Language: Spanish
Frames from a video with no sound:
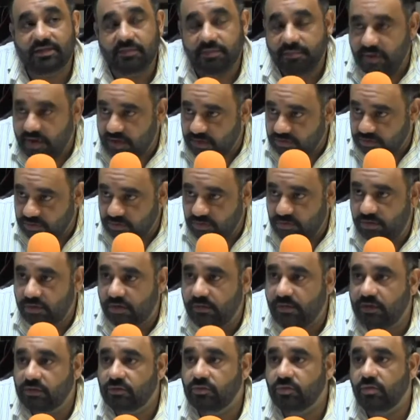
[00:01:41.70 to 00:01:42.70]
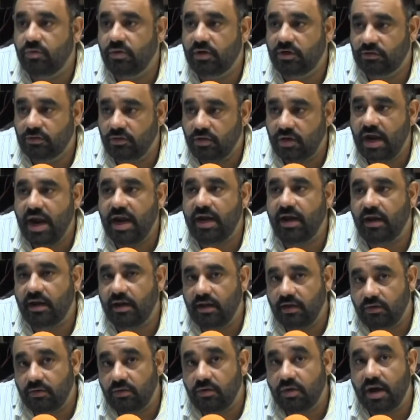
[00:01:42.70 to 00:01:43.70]
separación de basuras orgánica
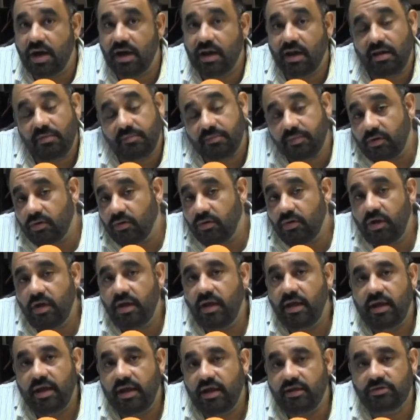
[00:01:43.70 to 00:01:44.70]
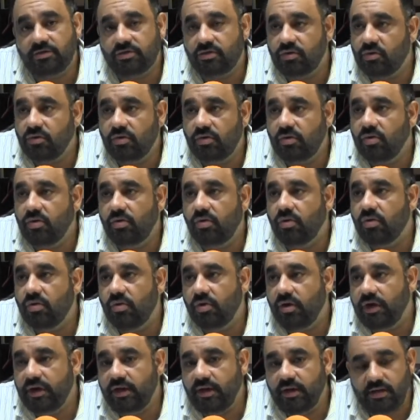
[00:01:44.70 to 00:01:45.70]
e inorgánica, pero
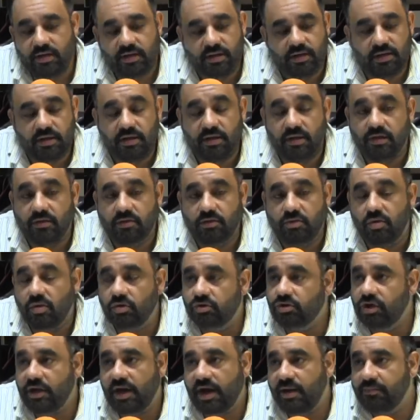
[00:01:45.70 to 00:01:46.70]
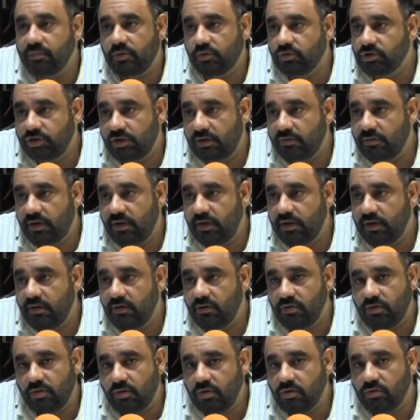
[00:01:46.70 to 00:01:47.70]
esto eh, no será posible
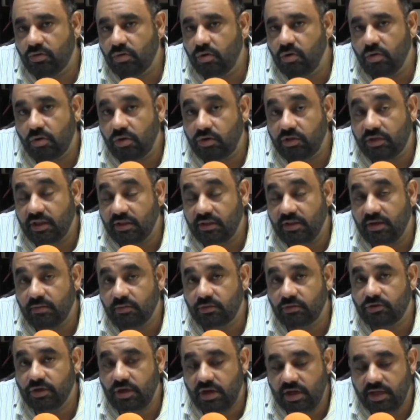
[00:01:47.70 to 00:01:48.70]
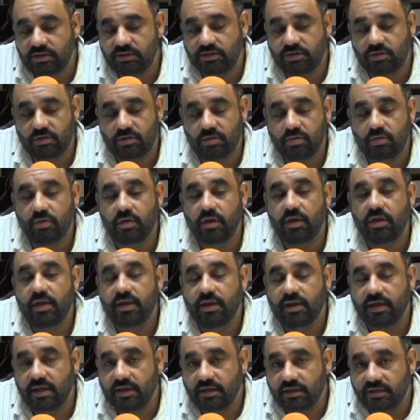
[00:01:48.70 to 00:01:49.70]
o no tendremos el éxito
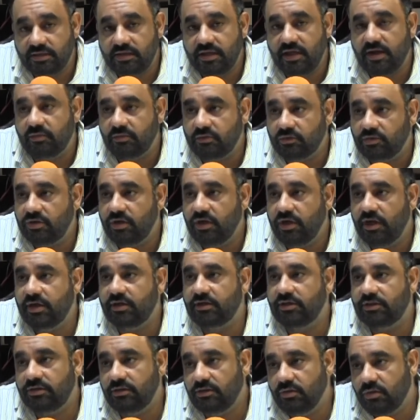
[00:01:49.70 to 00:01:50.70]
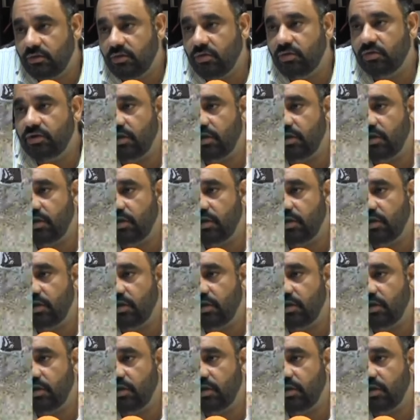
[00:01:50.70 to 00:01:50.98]
que quisiéramos tener si no